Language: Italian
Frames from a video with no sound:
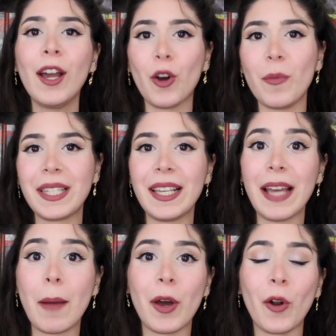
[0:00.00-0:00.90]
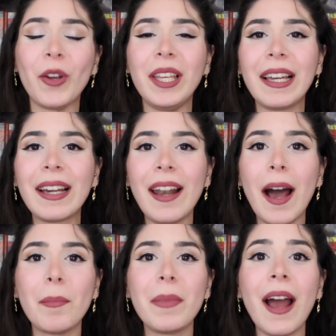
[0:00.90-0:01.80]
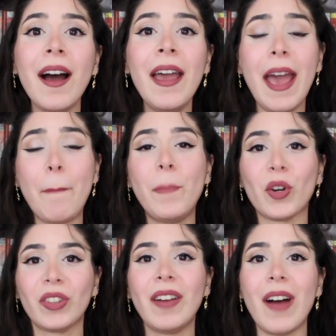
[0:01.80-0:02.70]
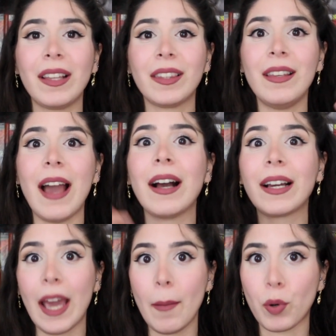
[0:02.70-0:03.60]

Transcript: come si chiamano in Calabria, e porta avanti anche